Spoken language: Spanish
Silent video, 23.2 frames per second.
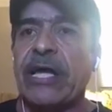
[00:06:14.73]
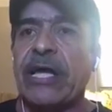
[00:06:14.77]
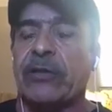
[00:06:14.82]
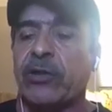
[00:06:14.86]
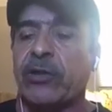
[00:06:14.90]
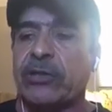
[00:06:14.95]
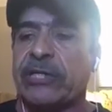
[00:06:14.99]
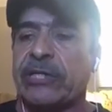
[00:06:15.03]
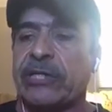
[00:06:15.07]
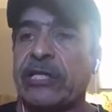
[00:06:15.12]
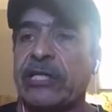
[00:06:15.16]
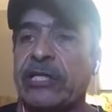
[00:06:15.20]

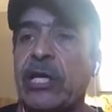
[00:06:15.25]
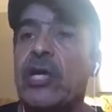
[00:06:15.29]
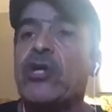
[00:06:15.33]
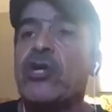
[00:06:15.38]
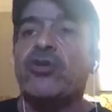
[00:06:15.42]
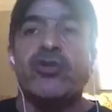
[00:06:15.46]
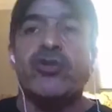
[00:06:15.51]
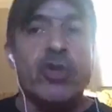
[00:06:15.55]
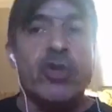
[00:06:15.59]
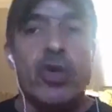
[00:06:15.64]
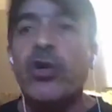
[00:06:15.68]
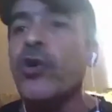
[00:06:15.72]
Entonces,
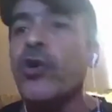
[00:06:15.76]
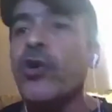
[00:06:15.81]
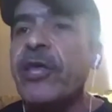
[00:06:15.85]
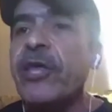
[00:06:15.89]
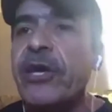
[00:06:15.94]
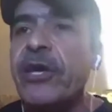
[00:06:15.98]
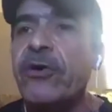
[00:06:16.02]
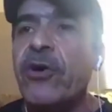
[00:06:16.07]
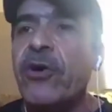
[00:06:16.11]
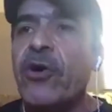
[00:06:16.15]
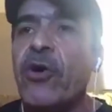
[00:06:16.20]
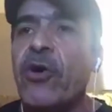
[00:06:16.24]
yo no
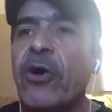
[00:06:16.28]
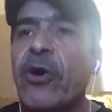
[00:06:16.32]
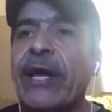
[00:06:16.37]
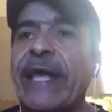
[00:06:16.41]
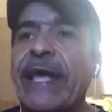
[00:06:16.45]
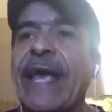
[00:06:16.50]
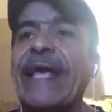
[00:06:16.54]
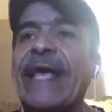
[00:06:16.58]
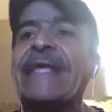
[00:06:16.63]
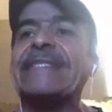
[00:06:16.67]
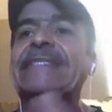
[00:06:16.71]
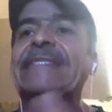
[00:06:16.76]
digo
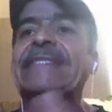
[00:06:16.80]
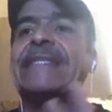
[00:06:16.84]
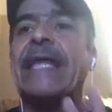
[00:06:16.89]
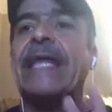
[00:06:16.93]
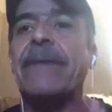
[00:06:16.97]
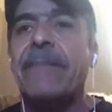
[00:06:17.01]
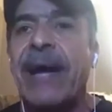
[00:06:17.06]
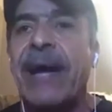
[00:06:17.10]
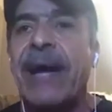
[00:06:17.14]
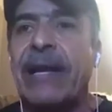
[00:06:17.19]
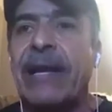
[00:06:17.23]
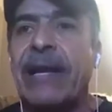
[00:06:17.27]
que
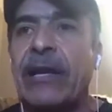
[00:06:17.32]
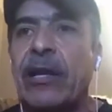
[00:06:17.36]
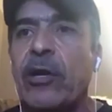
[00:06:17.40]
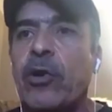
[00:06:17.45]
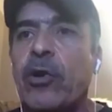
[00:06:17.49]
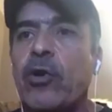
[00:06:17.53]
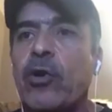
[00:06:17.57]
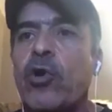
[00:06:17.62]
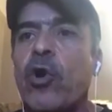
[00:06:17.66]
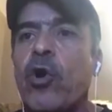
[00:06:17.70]
esté mal,